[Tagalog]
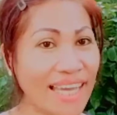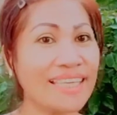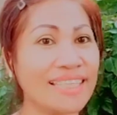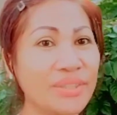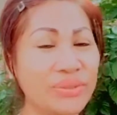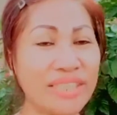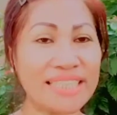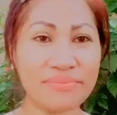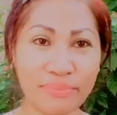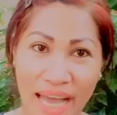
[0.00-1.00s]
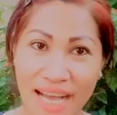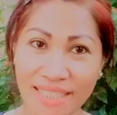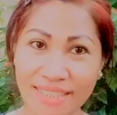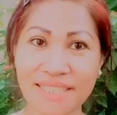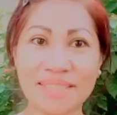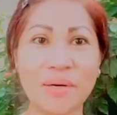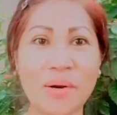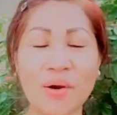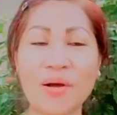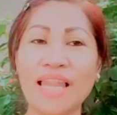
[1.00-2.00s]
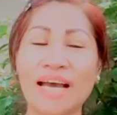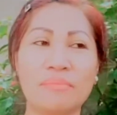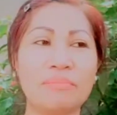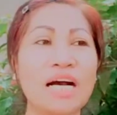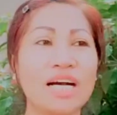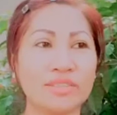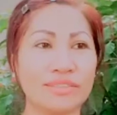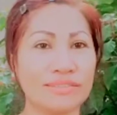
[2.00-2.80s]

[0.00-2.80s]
In today's vlog is all about